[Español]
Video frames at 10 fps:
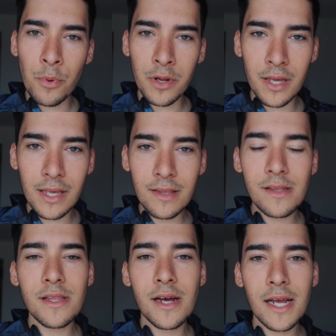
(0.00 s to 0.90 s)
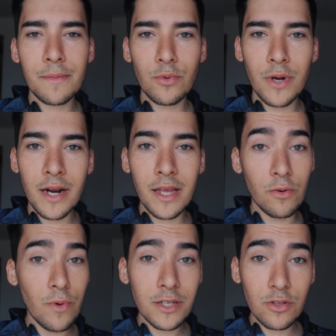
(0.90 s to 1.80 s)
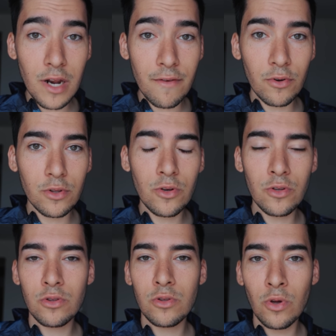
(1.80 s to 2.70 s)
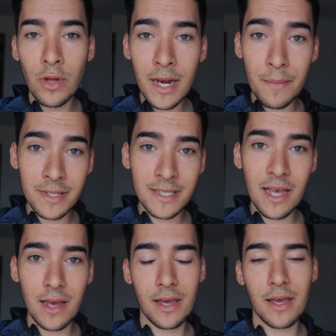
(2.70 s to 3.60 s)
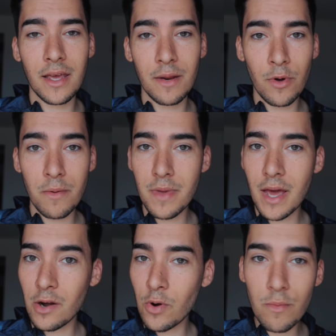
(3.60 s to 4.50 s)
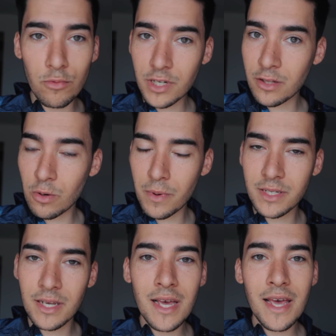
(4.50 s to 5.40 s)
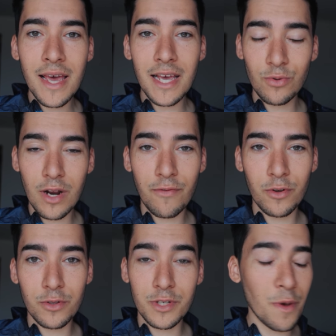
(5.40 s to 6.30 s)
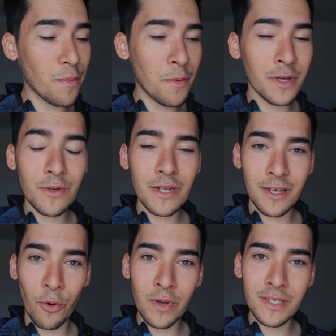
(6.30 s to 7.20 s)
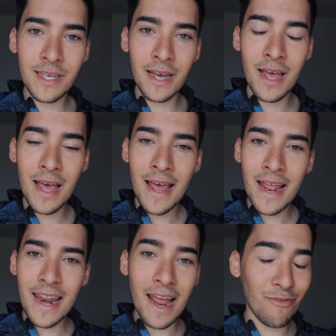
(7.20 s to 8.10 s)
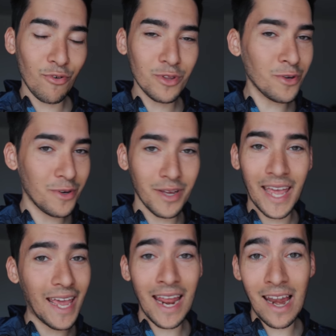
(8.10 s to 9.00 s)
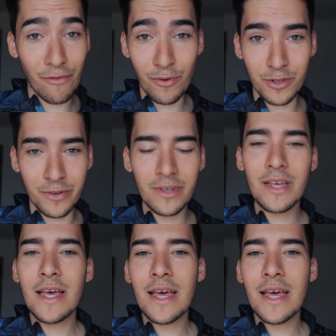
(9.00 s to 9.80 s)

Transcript: porque hay que intentar capturar en una sola foto todo el mensaje que queremos enviar. No hay muchas tomas es una foto. Si bien podemos hacer una secuencia, la foto es la foto.